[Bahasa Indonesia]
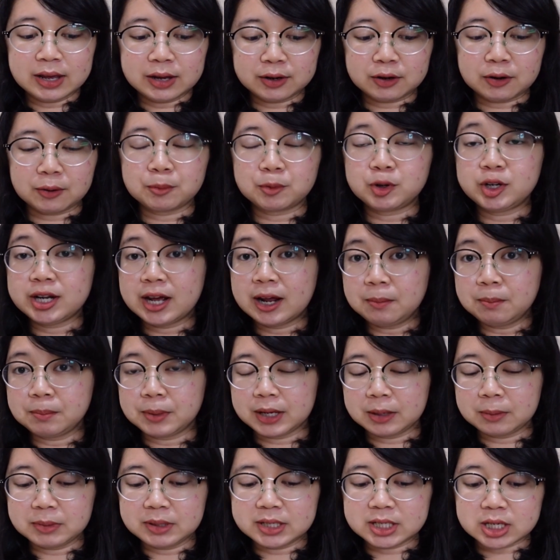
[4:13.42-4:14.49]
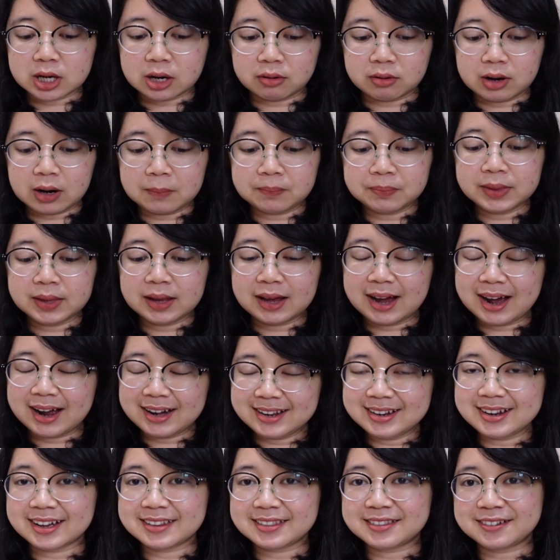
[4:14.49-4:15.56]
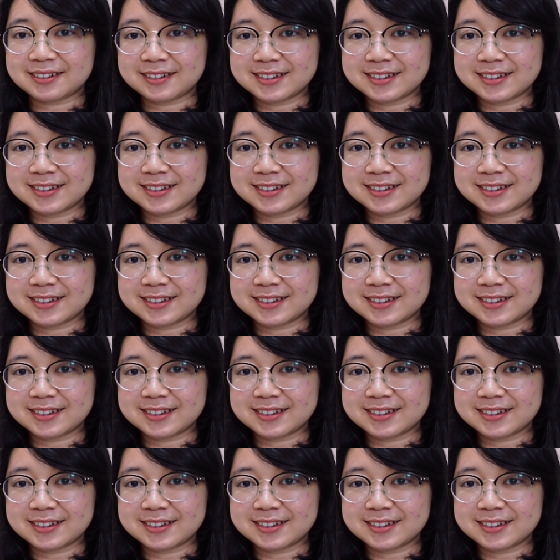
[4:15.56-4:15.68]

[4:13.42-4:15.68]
Kemudian B menjawab Arigato